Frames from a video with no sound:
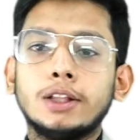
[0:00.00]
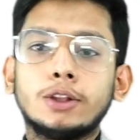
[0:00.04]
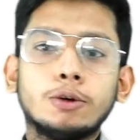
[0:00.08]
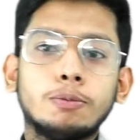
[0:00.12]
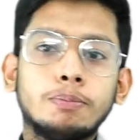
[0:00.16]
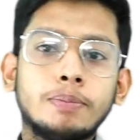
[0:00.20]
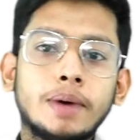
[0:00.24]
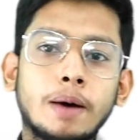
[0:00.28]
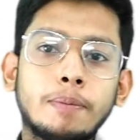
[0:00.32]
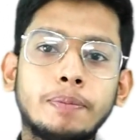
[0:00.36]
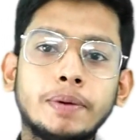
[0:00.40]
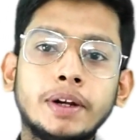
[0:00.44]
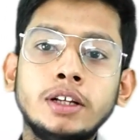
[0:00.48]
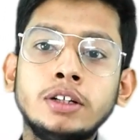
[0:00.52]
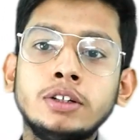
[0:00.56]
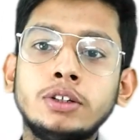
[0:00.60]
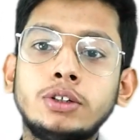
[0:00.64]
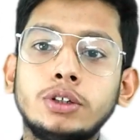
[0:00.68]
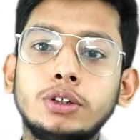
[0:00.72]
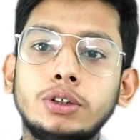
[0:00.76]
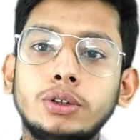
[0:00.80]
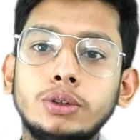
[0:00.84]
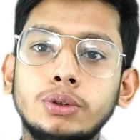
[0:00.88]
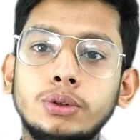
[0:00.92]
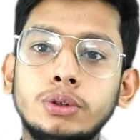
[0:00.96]
तो मैं अपने
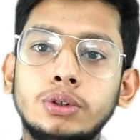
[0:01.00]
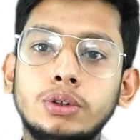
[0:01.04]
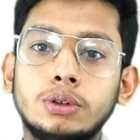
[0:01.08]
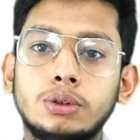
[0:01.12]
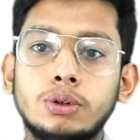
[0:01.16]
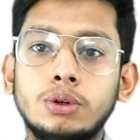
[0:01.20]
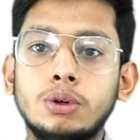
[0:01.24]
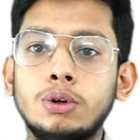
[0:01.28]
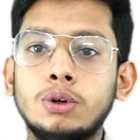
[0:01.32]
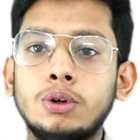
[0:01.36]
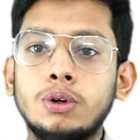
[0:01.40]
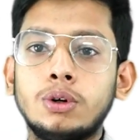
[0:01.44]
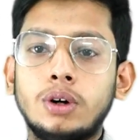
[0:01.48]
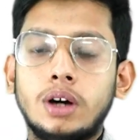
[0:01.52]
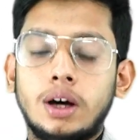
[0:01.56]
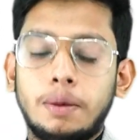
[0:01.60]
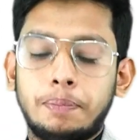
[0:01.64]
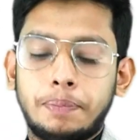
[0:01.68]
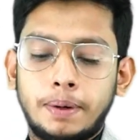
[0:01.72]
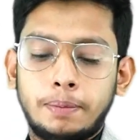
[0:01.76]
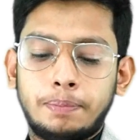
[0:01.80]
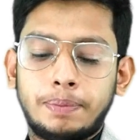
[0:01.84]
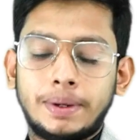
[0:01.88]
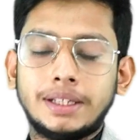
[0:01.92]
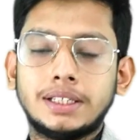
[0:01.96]
इंस्टीट्यूट को
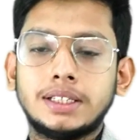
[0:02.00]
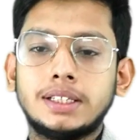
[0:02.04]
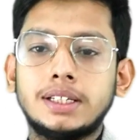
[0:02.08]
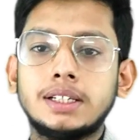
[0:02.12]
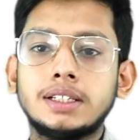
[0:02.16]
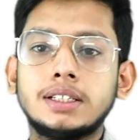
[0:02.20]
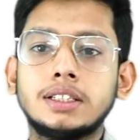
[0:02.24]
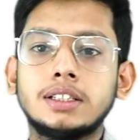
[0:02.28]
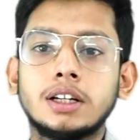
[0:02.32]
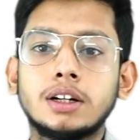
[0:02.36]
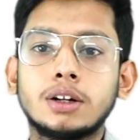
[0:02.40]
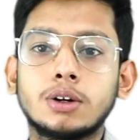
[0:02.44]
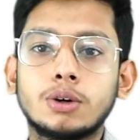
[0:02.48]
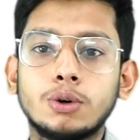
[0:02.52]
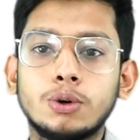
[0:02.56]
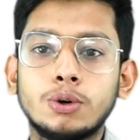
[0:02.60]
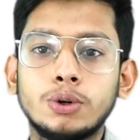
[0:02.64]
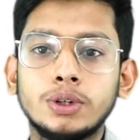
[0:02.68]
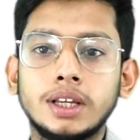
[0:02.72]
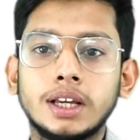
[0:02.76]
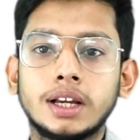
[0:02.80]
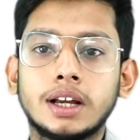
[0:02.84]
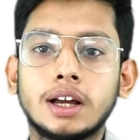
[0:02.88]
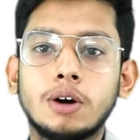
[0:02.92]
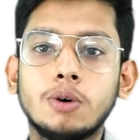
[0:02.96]
अपने प्रेसिडेंट सर
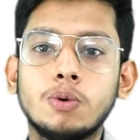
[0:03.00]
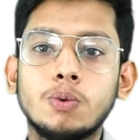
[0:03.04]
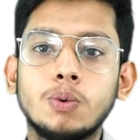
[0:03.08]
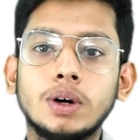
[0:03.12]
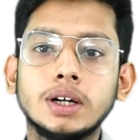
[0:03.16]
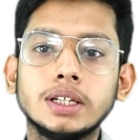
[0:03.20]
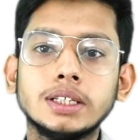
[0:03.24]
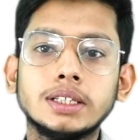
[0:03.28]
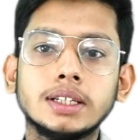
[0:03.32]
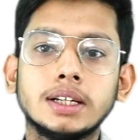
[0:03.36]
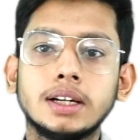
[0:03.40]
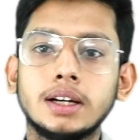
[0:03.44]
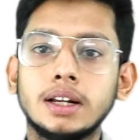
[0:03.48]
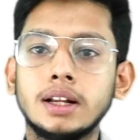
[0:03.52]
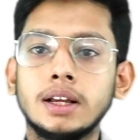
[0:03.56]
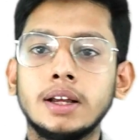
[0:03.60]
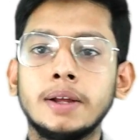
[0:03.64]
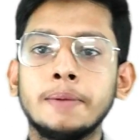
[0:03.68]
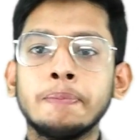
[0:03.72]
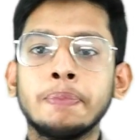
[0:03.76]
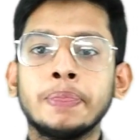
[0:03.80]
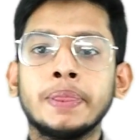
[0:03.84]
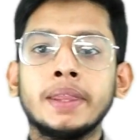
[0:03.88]
को ये कहूँगा सर